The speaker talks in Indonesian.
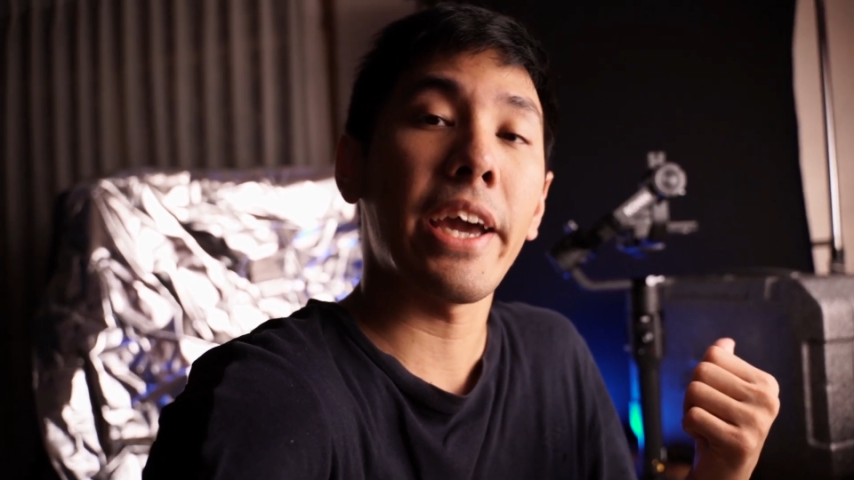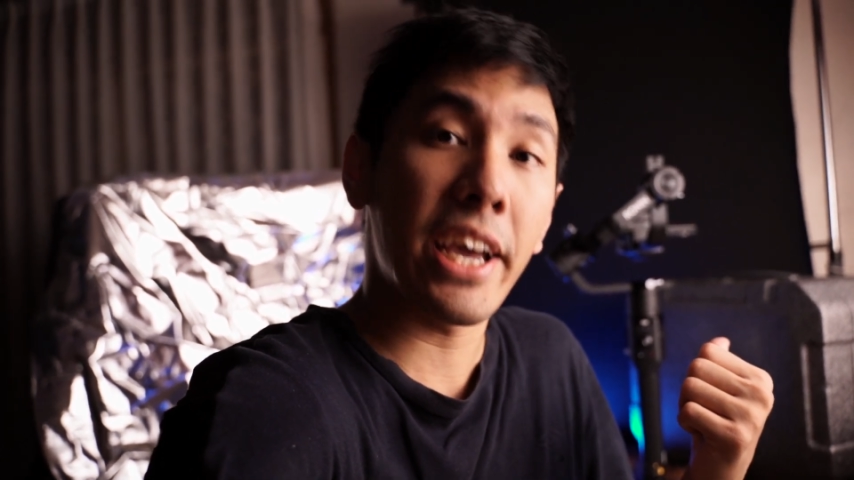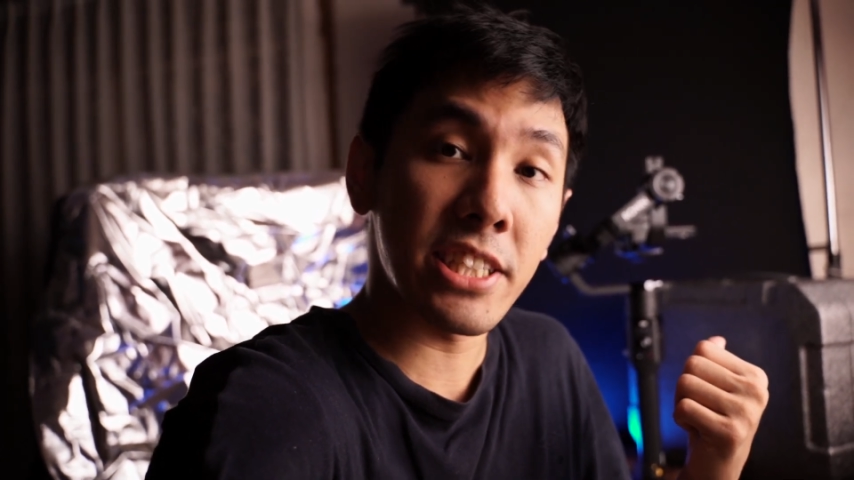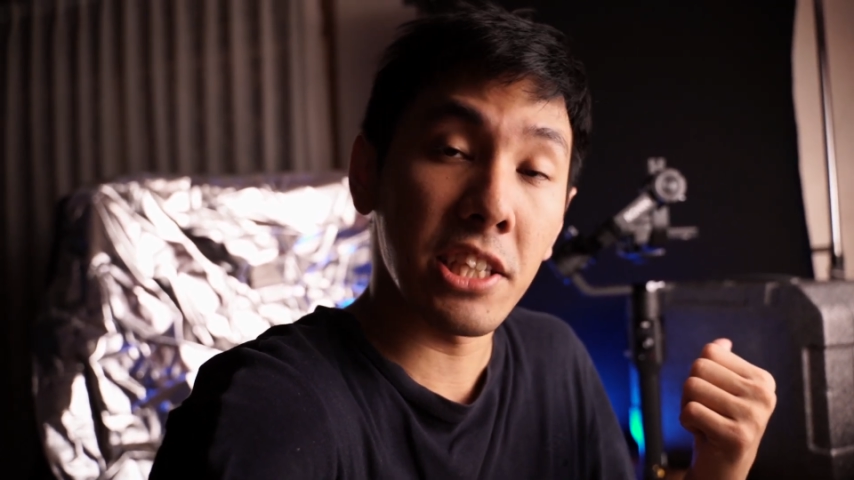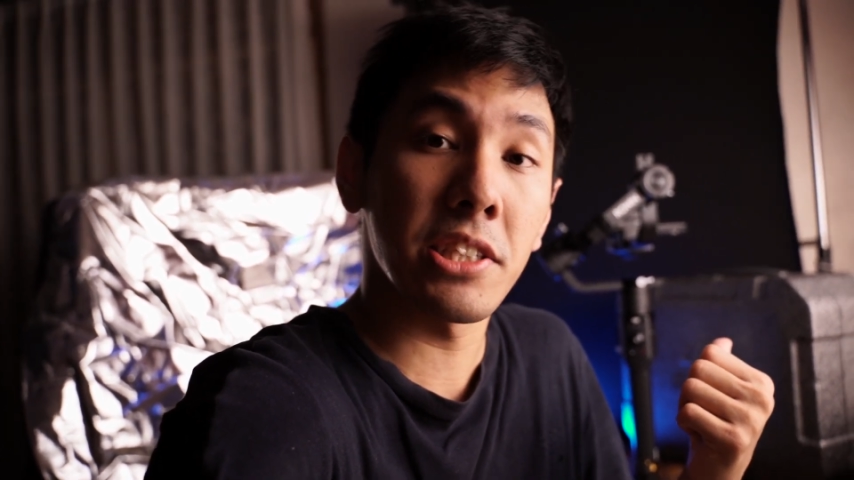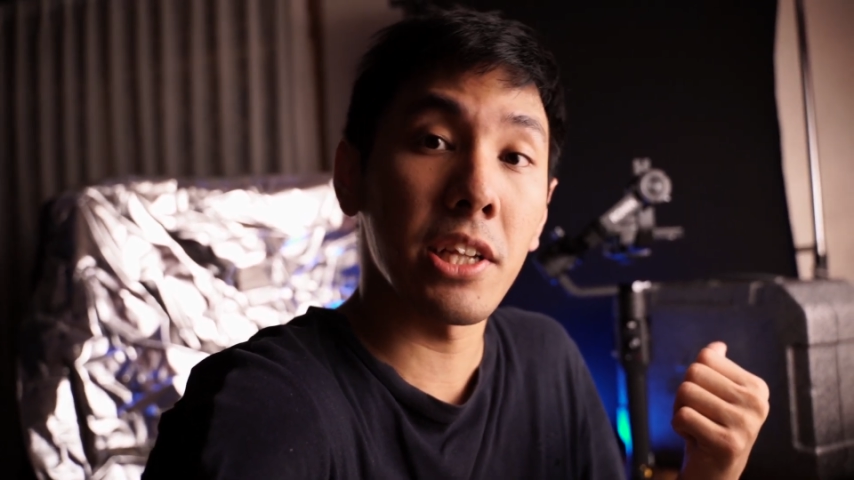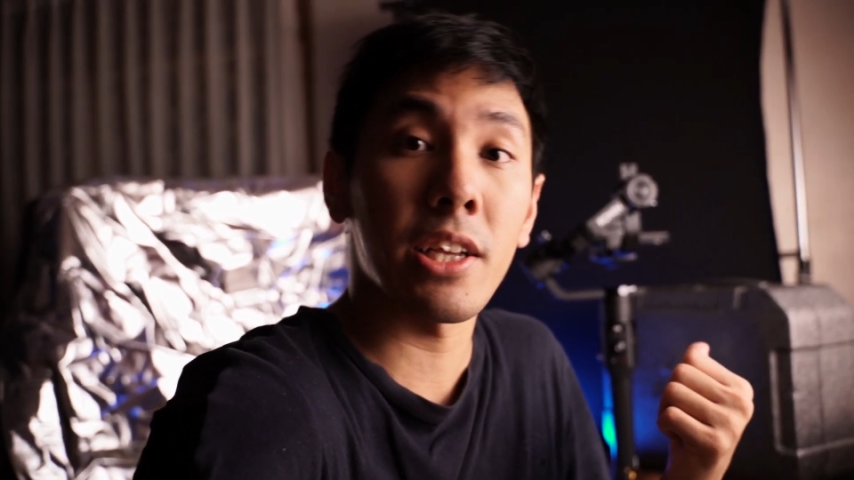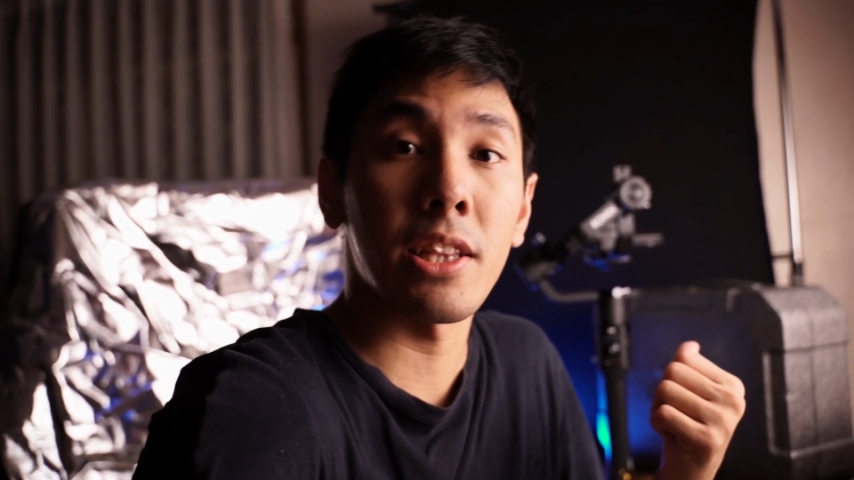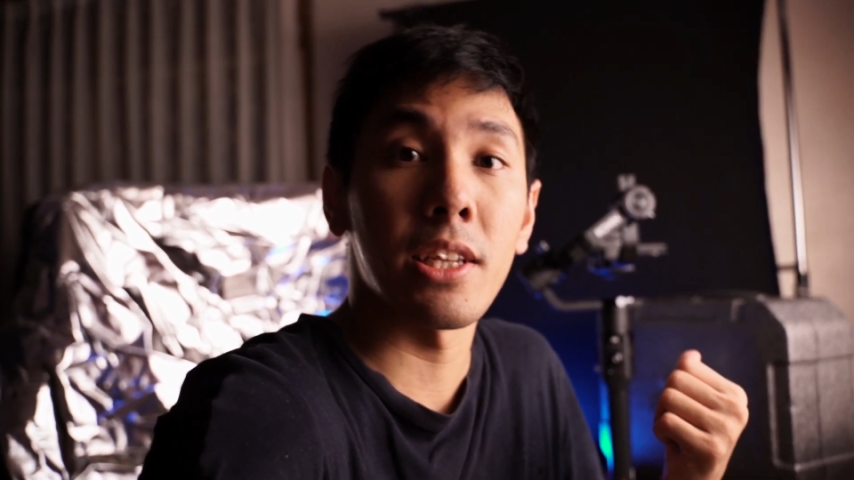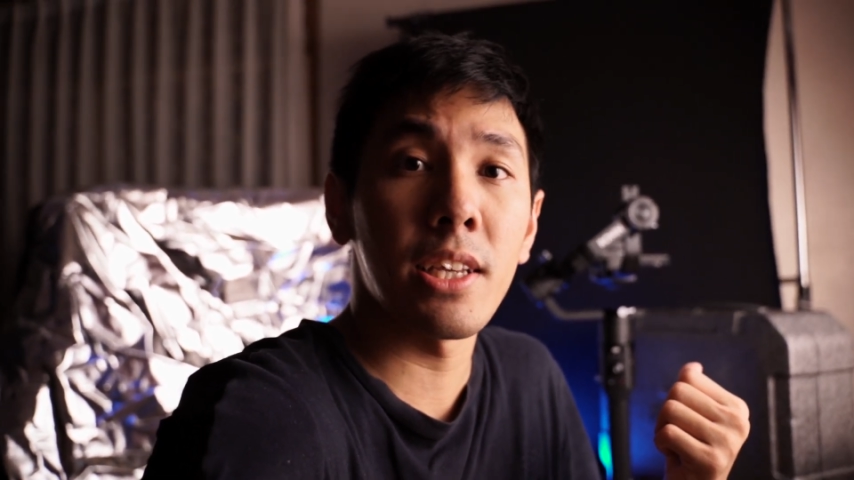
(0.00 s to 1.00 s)
Essential
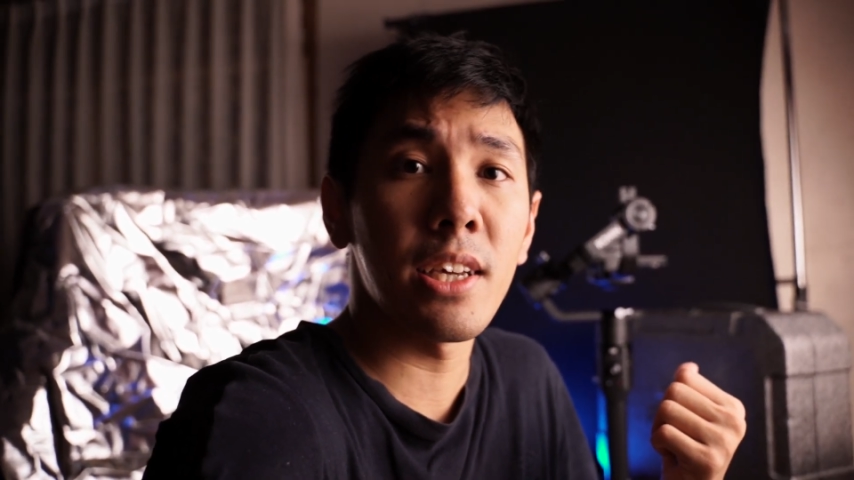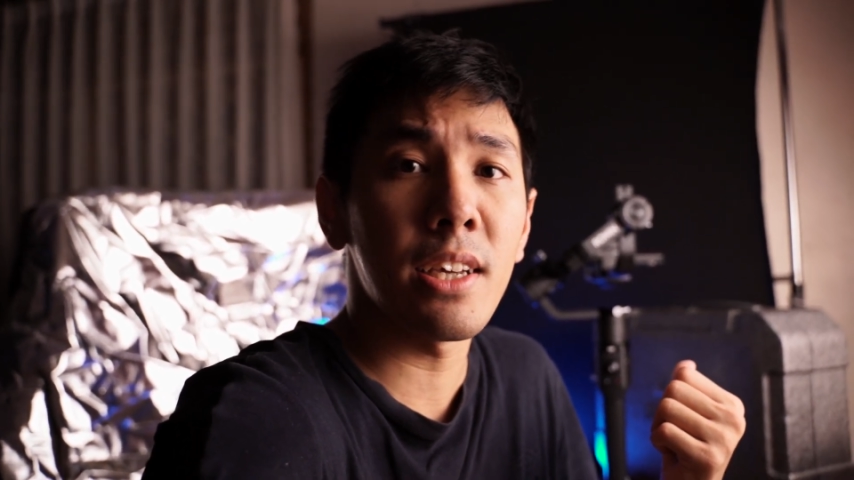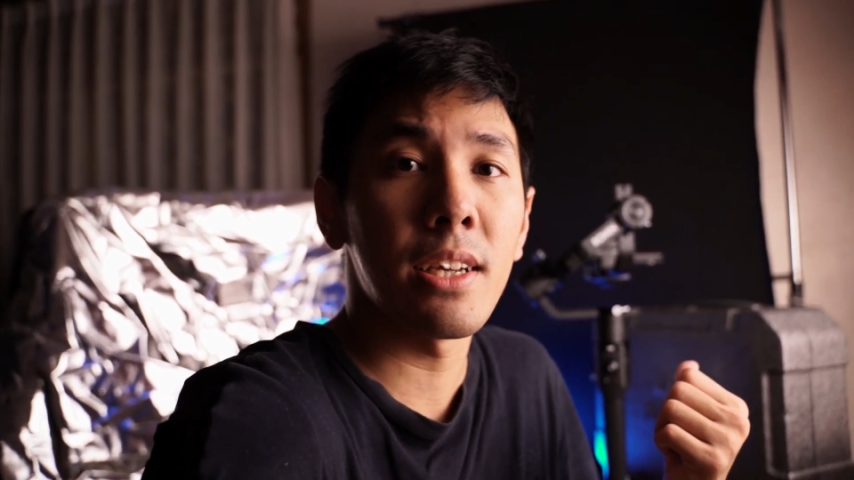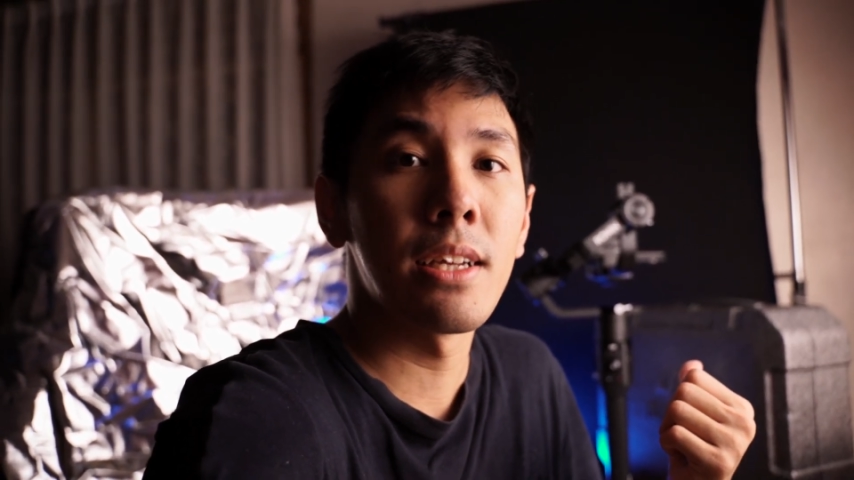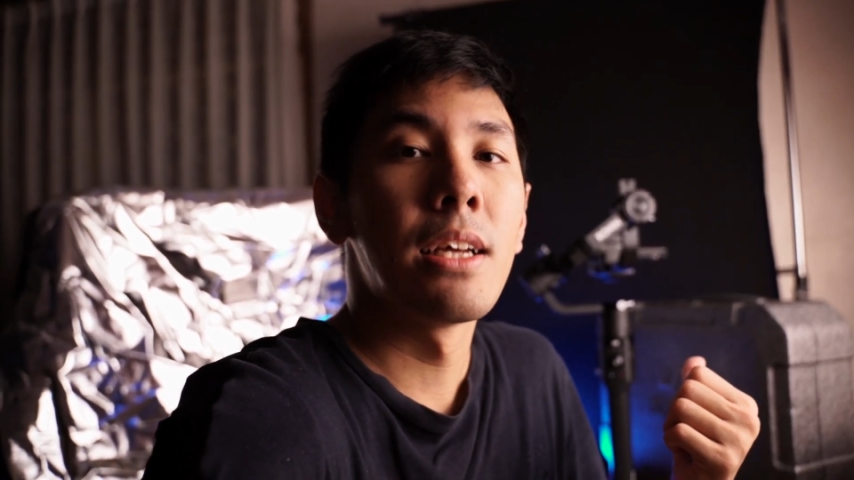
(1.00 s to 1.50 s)
Kit ini.